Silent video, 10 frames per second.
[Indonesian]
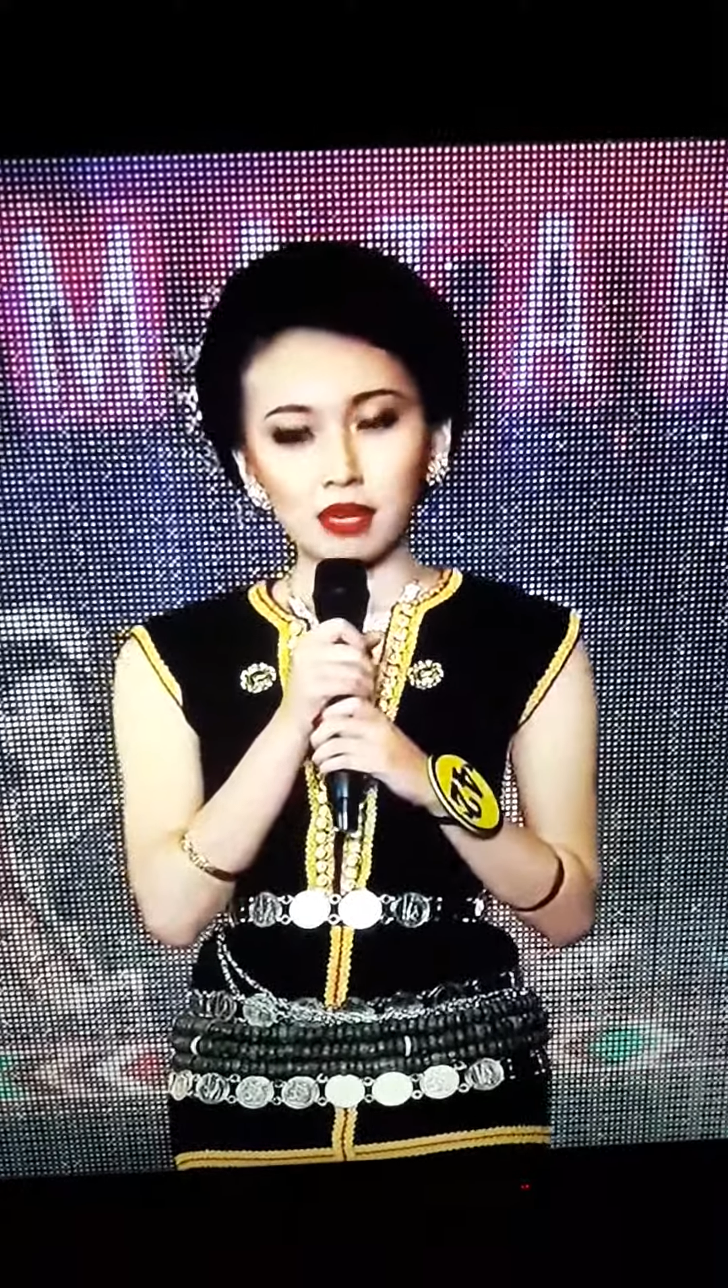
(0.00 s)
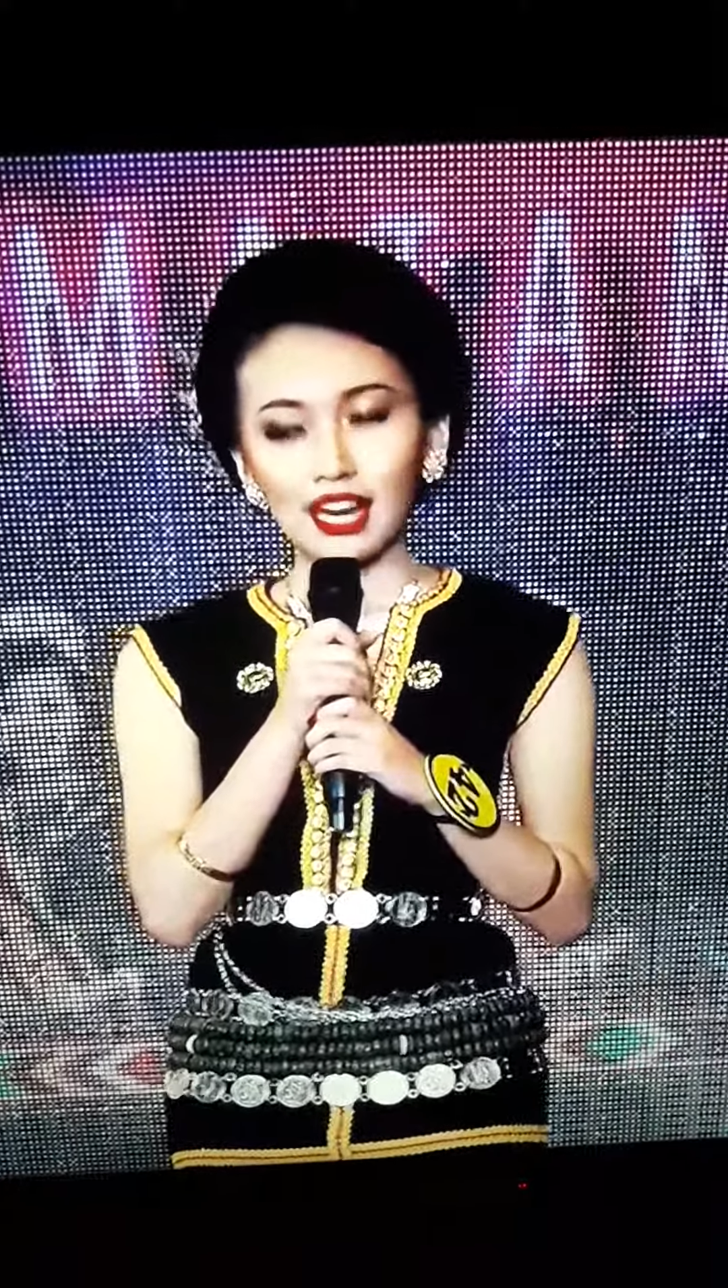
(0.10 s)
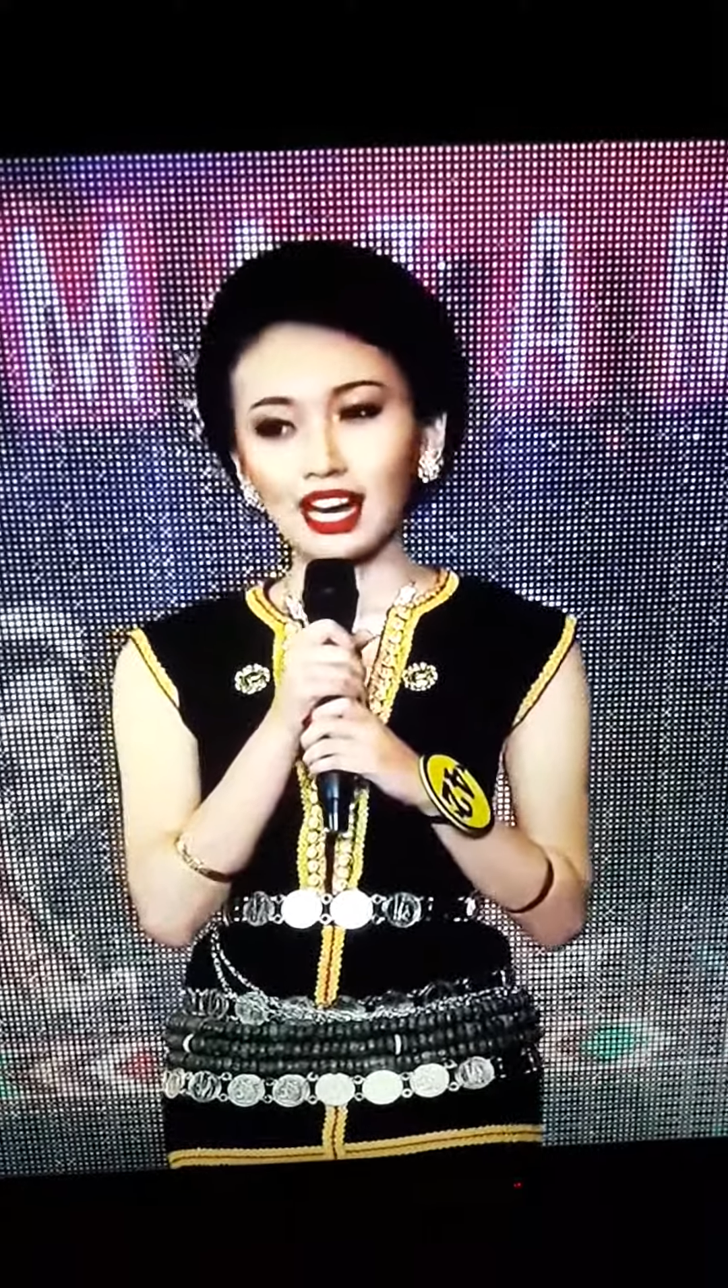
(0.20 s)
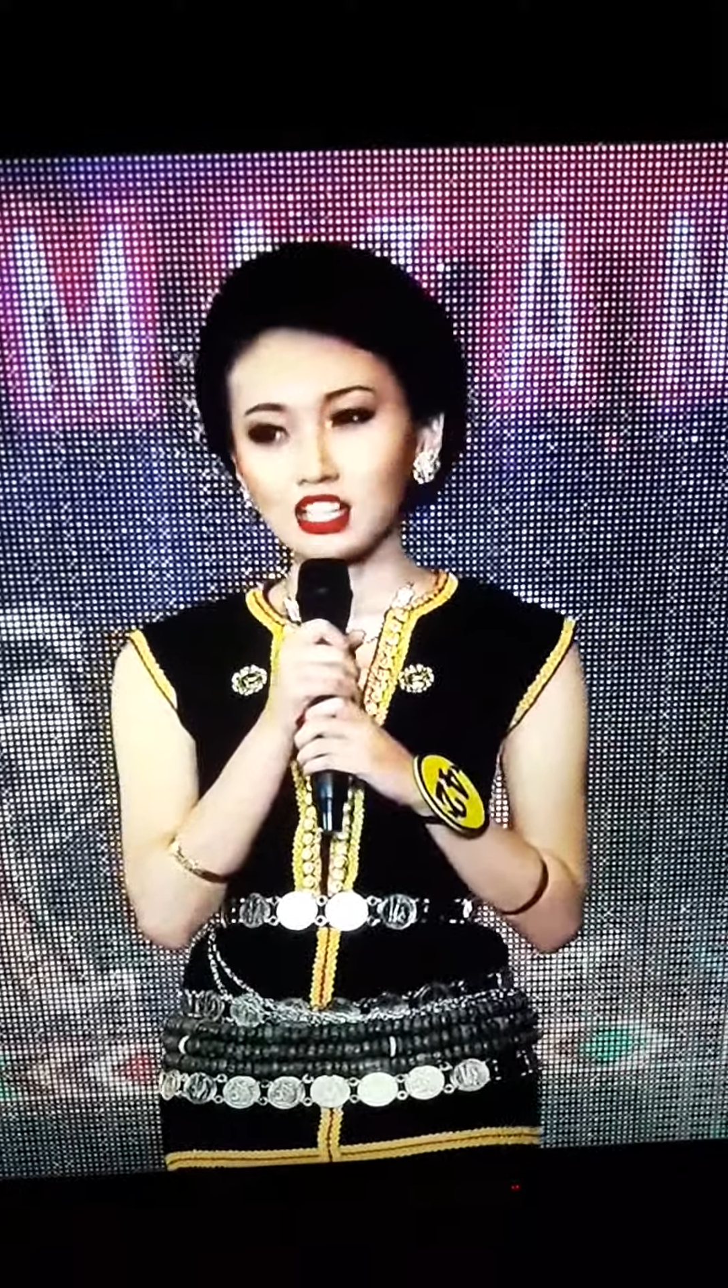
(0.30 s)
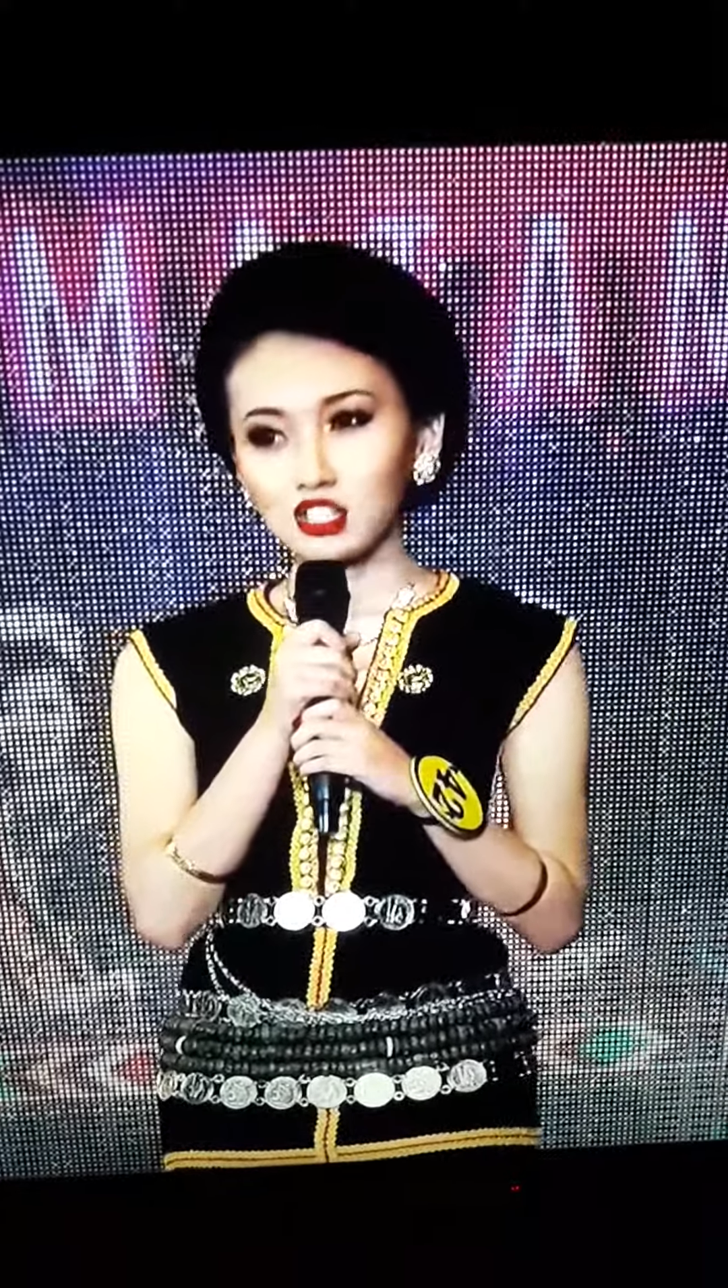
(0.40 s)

Adangan